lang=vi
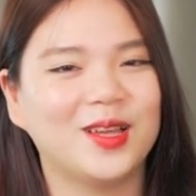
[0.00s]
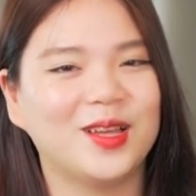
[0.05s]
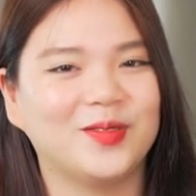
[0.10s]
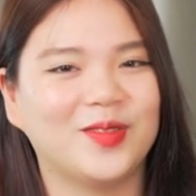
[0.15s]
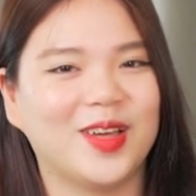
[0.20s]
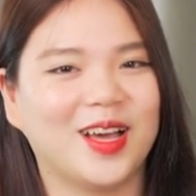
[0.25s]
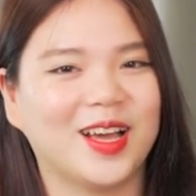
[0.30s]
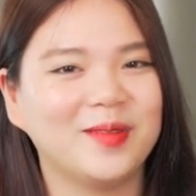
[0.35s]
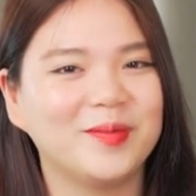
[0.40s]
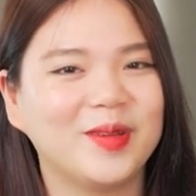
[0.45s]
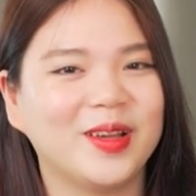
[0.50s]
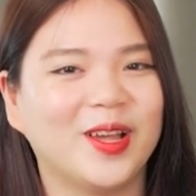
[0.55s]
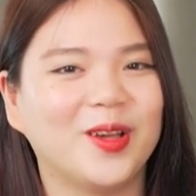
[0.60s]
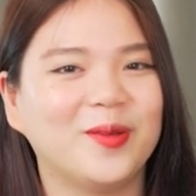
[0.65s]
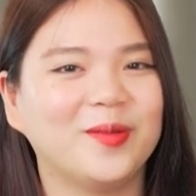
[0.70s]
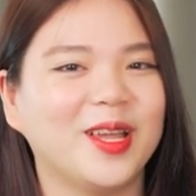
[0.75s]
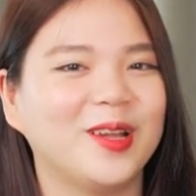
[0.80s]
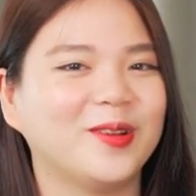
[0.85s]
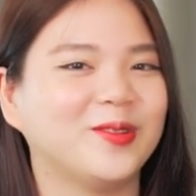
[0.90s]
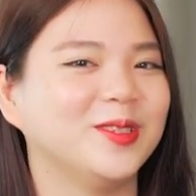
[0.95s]
Và khách mời ngày
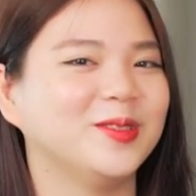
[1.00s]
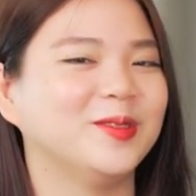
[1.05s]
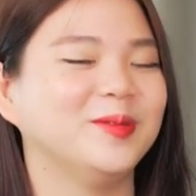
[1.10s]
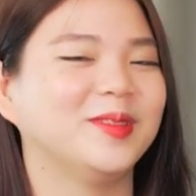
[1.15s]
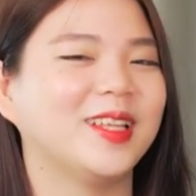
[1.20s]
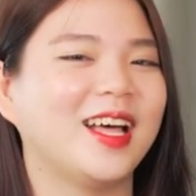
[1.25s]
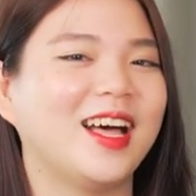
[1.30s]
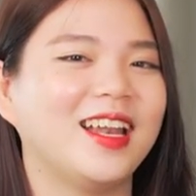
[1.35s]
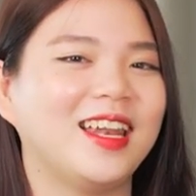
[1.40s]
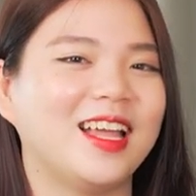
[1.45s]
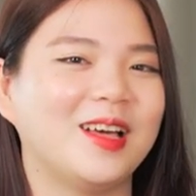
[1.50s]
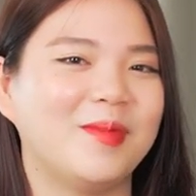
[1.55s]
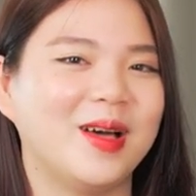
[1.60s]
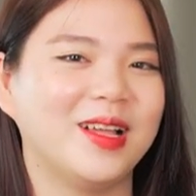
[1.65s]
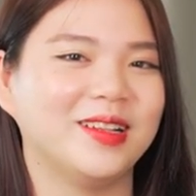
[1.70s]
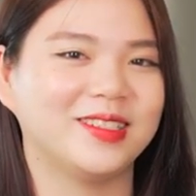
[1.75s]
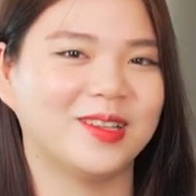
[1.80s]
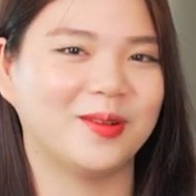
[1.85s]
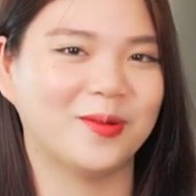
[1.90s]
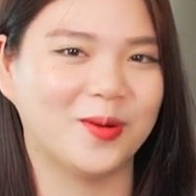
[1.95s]
hôm nay của chúng ta là
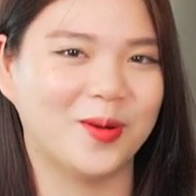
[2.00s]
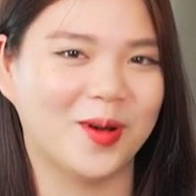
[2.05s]
bạn Trọng